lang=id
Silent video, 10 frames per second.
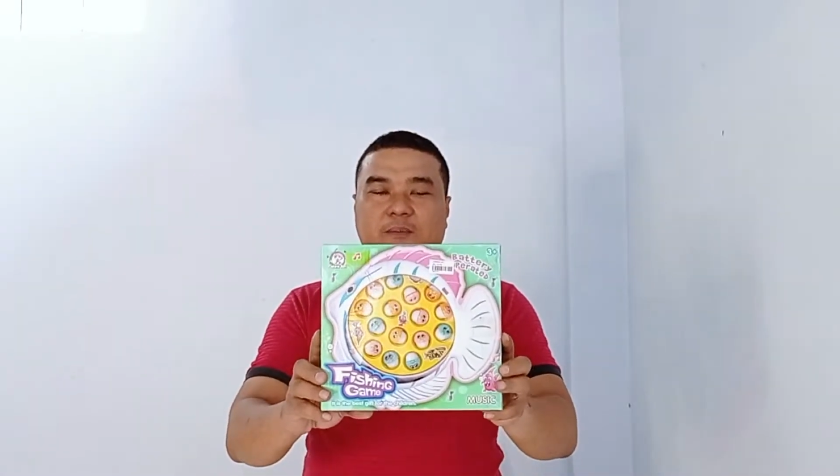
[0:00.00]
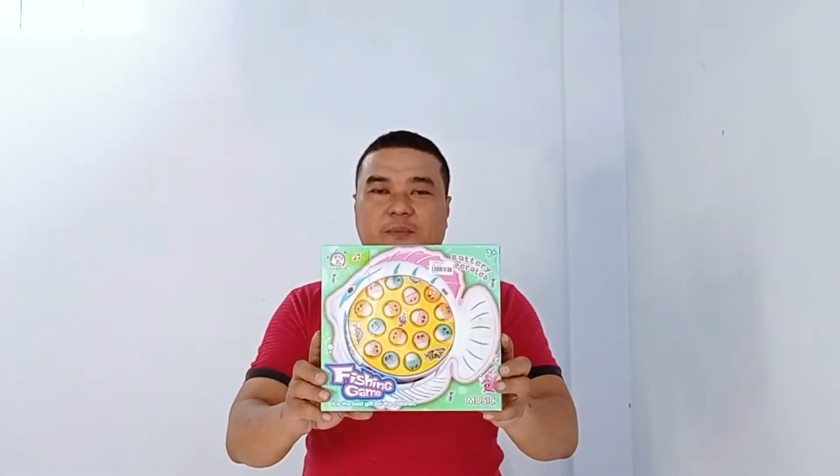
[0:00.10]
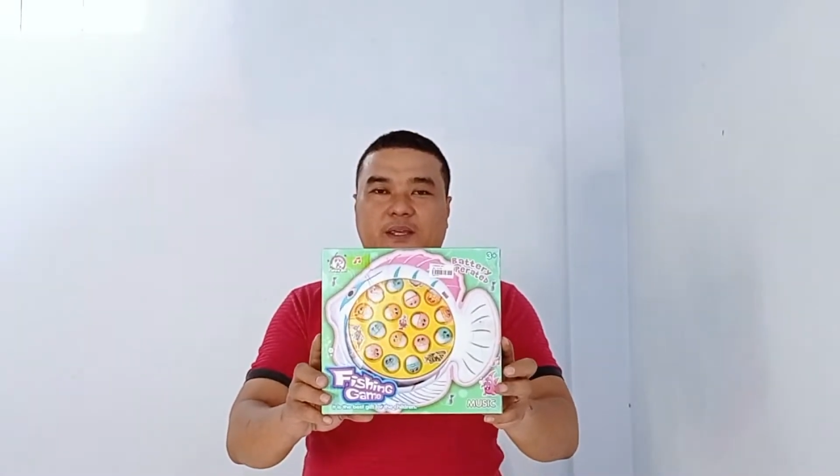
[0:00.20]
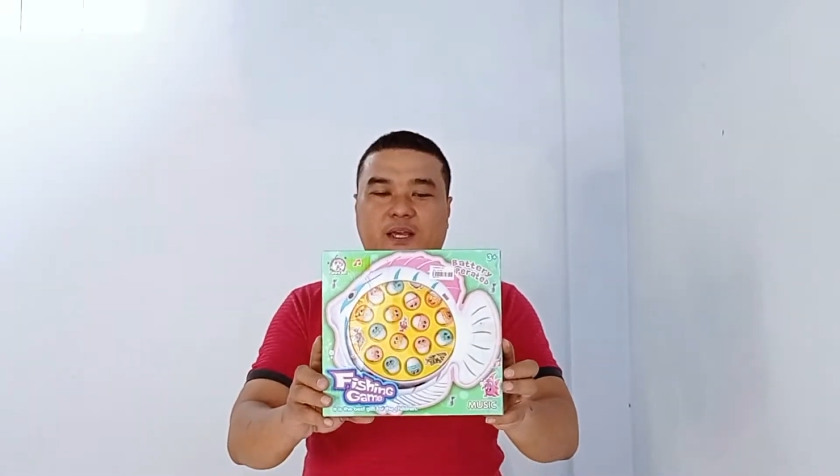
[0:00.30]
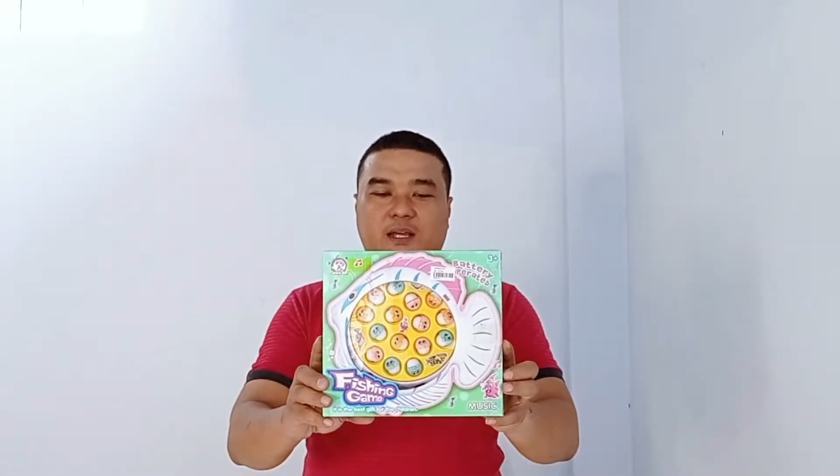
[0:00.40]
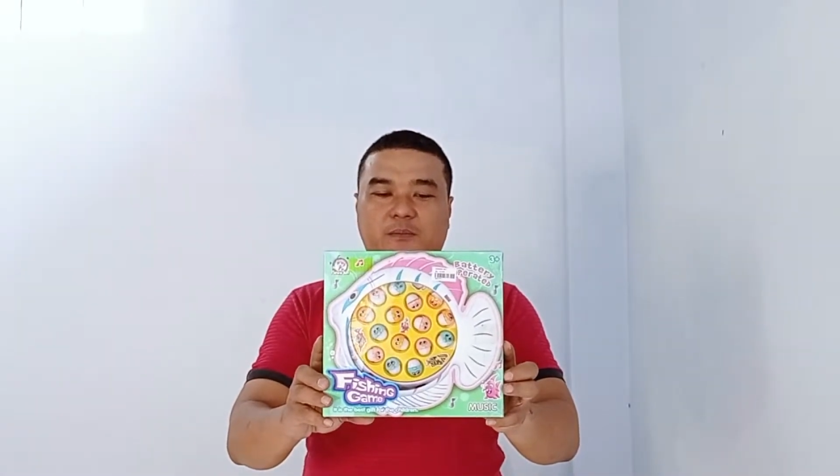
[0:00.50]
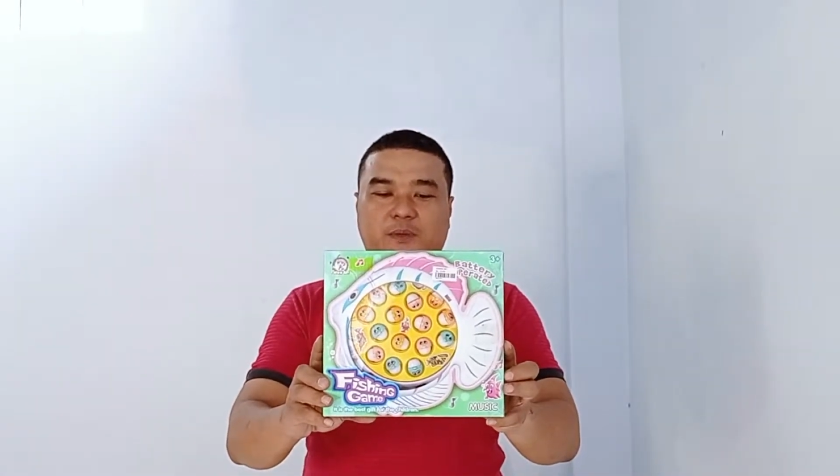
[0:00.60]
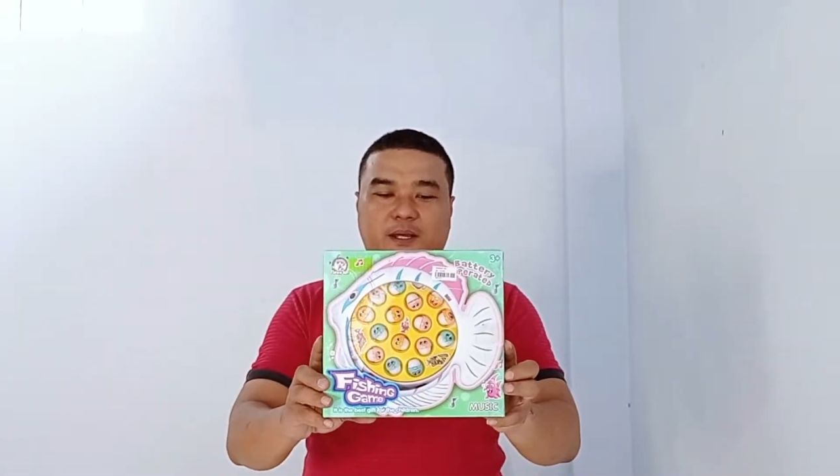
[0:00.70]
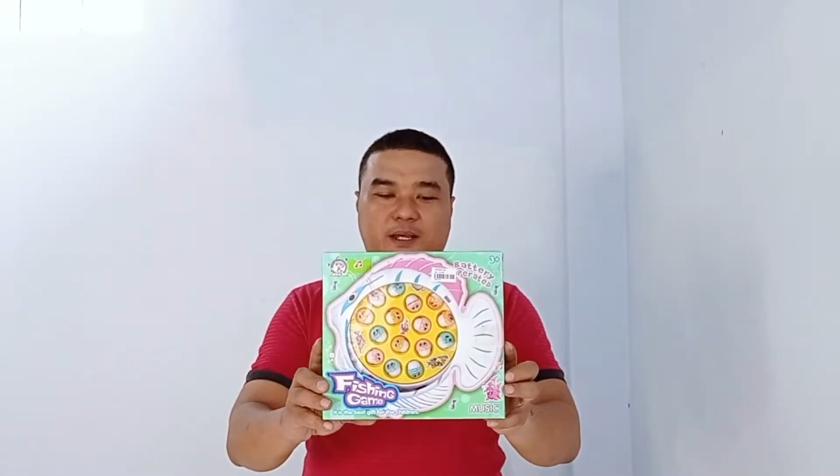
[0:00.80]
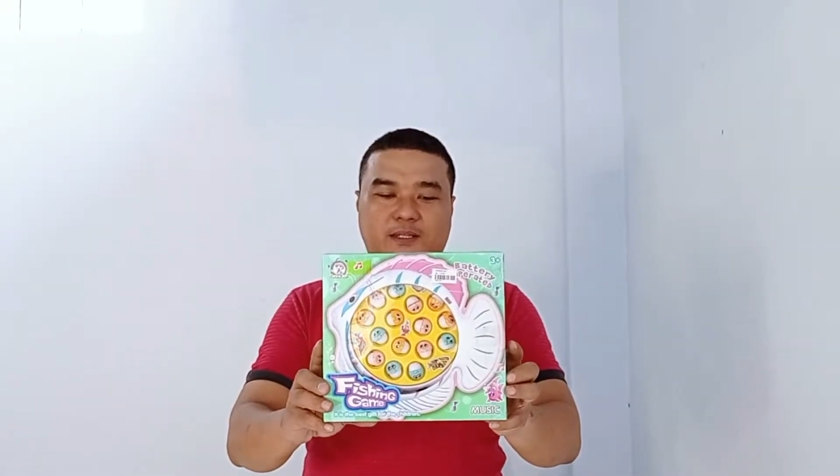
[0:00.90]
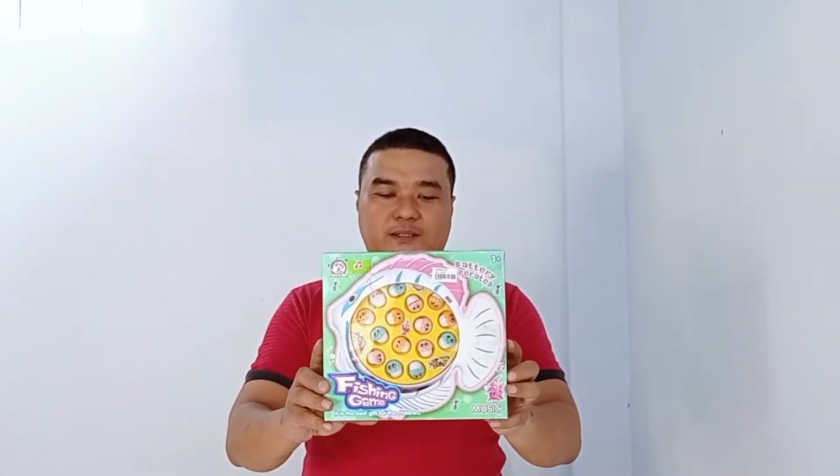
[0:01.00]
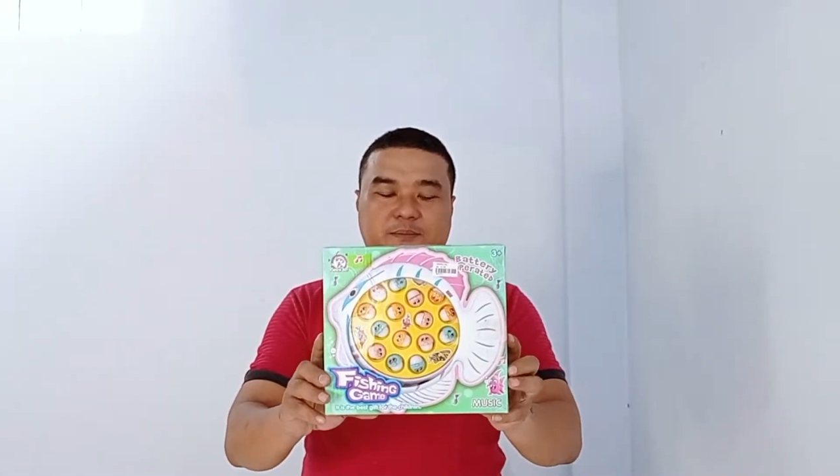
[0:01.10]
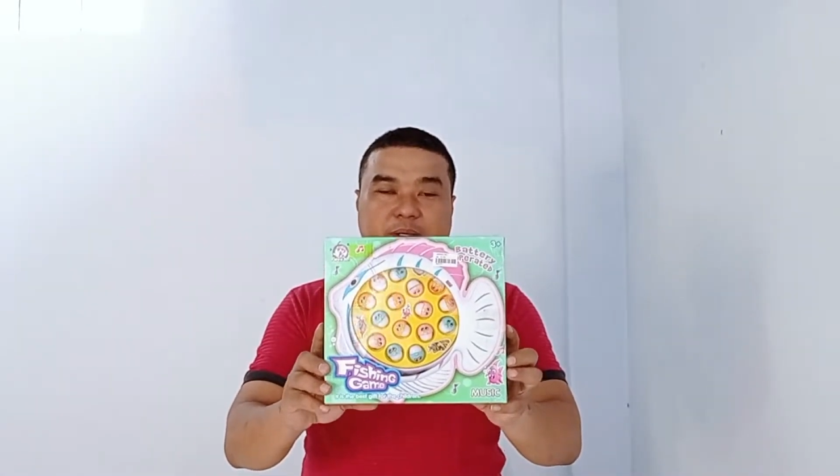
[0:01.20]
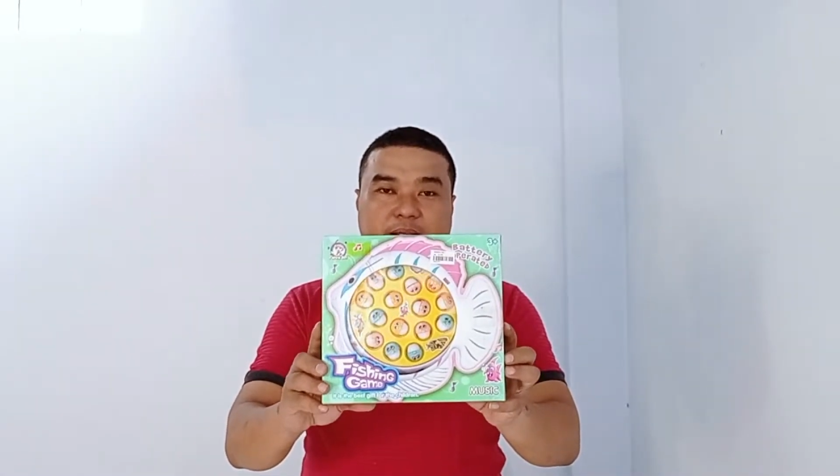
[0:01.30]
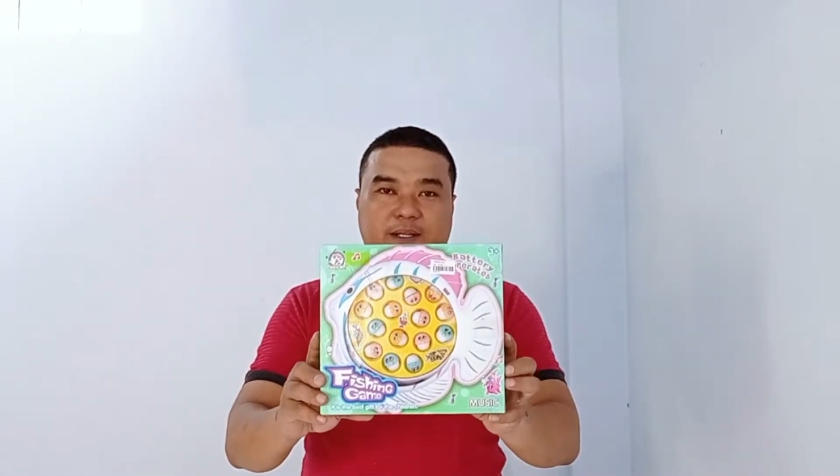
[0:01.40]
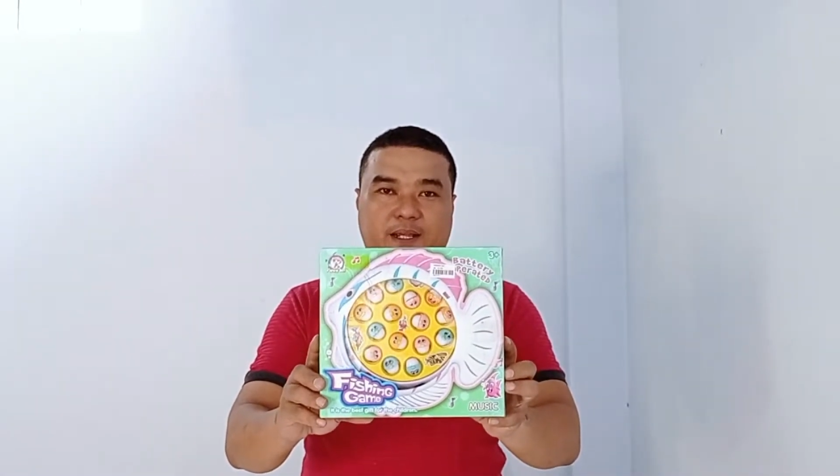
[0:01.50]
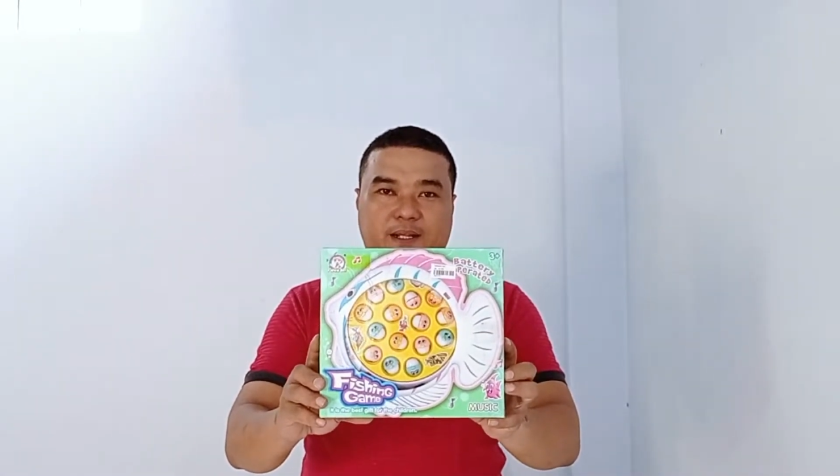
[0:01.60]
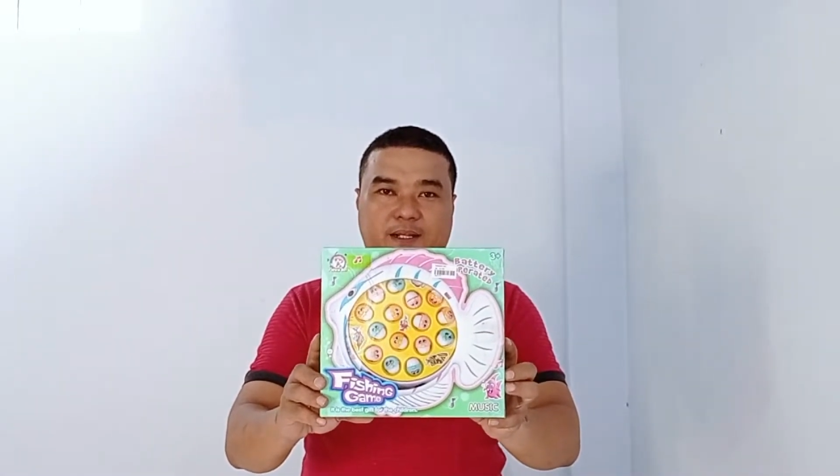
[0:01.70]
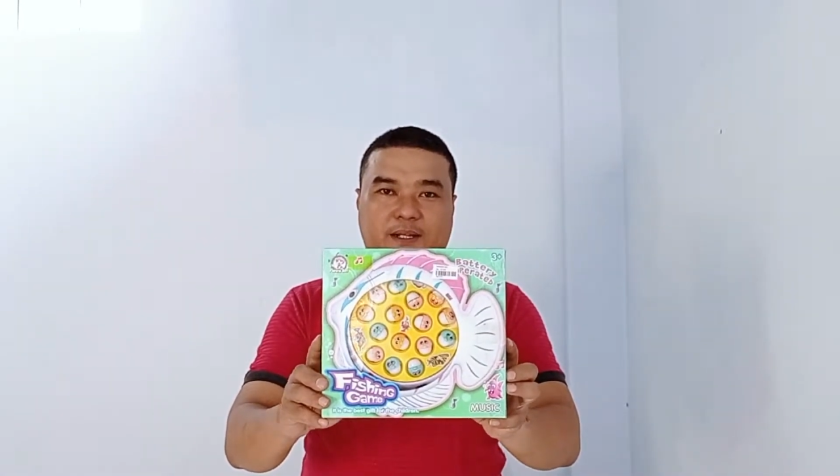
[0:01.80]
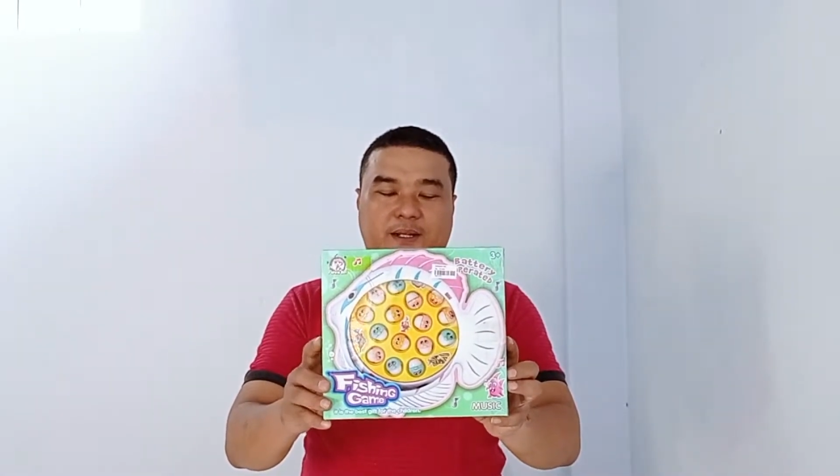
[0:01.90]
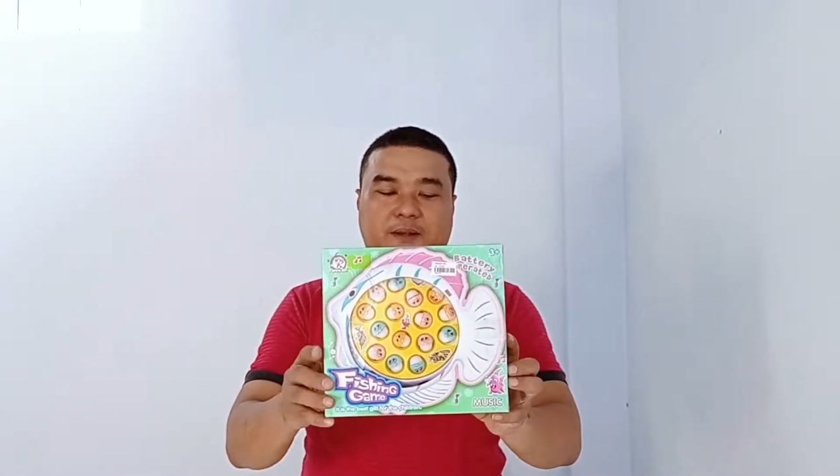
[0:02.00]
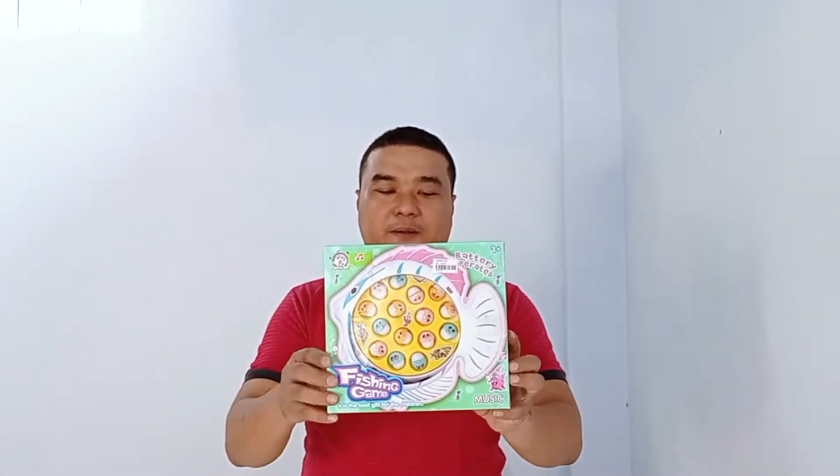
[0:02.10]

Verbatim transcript: kami akan bahas mainan